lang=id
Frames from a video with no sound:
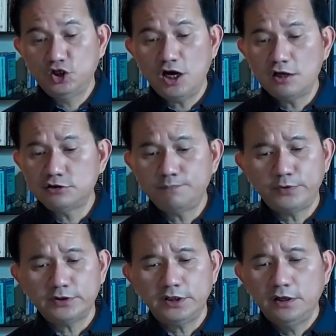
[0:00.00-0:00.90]
Jangan
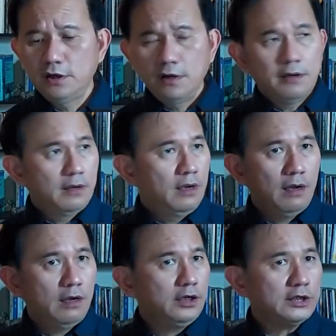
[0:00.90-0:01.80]
seperti
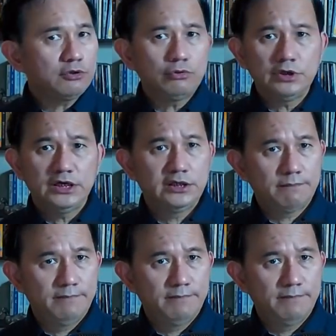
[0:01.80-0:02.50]
itu leader